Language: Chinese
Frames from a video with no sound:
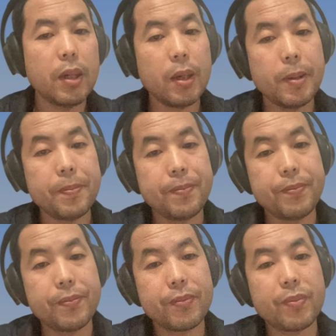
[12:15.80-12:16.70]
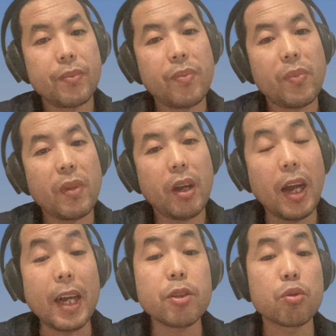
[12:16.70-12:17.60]
嗯，
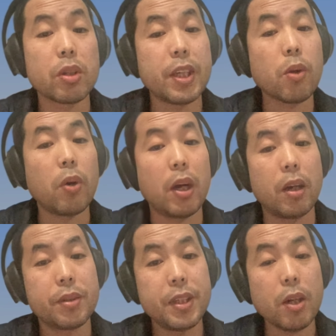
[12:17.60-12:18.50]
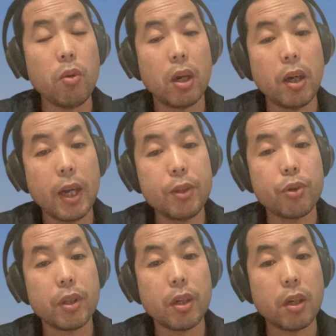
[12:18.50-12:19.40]
还是说监管啊，监管和
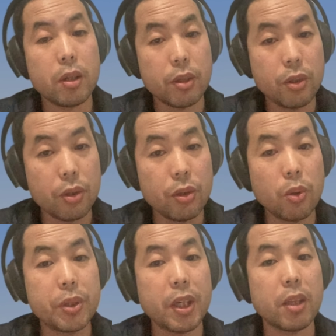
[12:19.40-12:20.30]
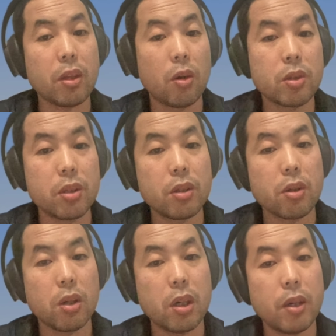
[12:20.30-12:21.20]
安全的优先导致
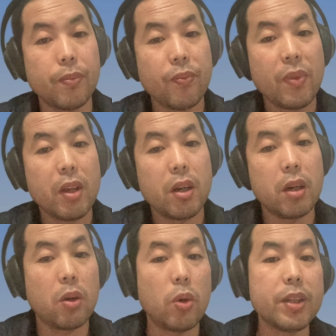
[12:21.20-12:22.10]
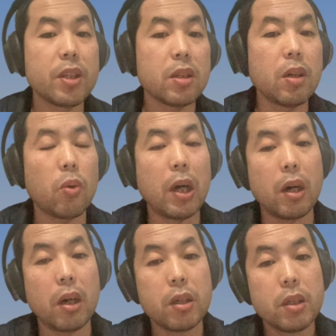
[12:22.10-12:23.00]
这个呃环境恶
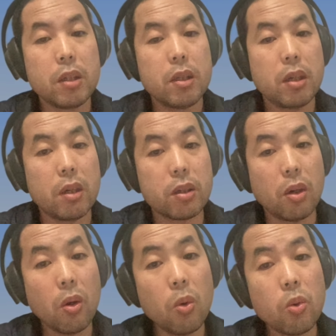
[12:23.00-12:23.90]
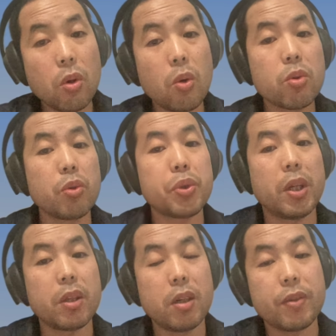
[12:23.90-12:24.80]
化啊，呃，这欧欧洲
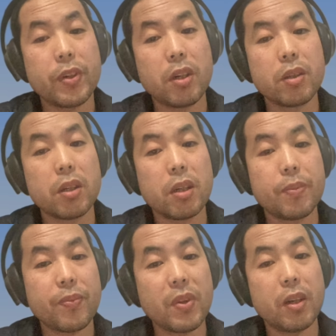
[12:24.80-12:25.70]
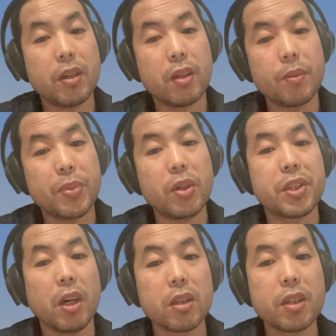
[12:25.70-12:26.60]
选择了非常的呃比
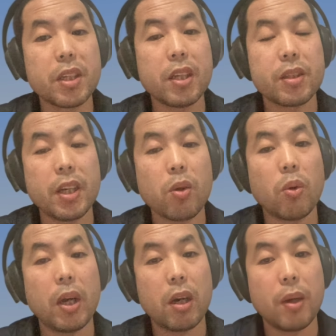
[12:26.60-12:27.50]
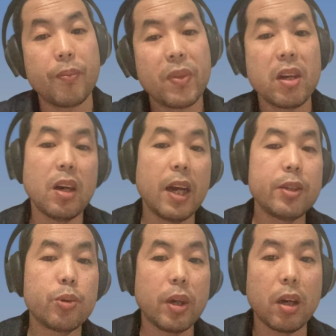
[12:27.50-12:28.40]
较强的监监管啊和
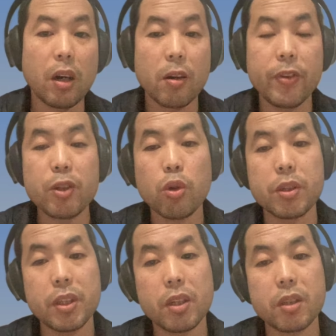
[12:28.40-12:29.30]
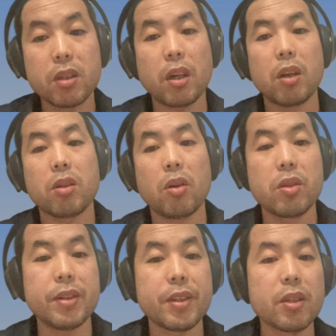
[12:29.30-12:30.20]
安全啊，而非创新和增长，
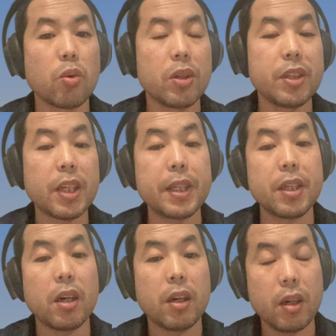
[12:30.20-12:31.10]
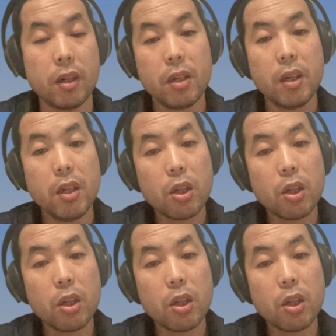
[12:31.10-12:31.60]
导致了经济活力下降啊，